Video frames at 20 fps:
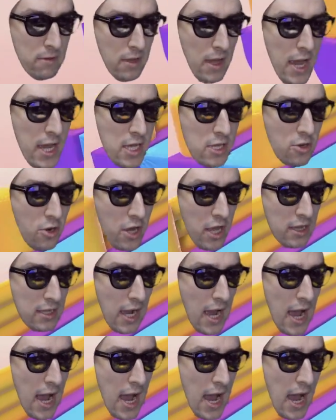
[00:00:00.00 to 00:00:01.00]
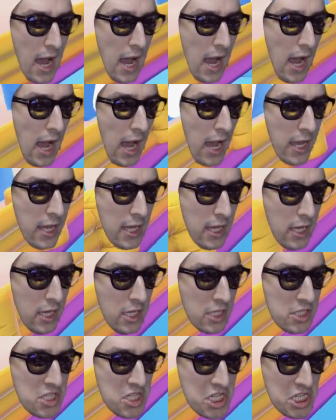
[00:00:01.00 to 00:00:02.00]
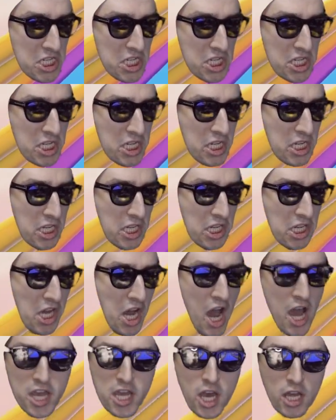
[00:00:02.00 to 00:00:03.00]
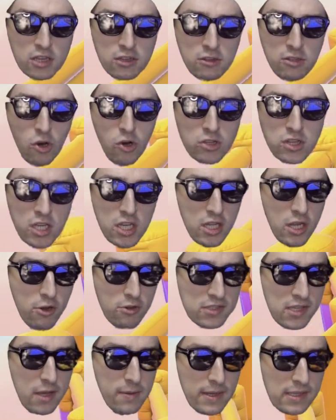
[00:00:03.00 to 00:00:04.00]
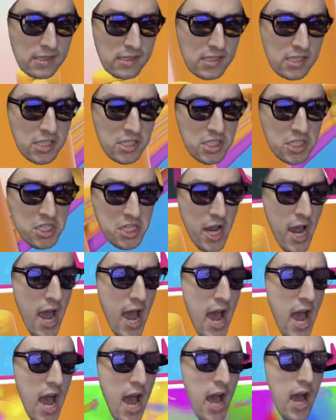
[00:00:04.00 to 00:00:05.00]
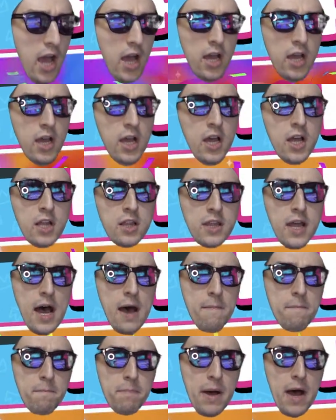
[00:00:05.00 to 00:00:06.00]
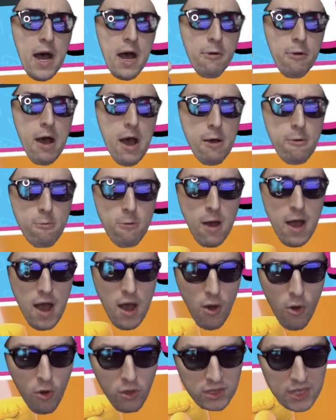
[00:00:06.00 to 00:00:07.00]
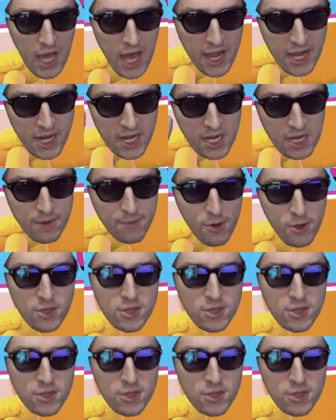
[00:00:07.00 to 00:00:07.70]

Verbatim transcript: はい乗れたはい1はい圧倒的でございますシャーナンバーワンは誰にも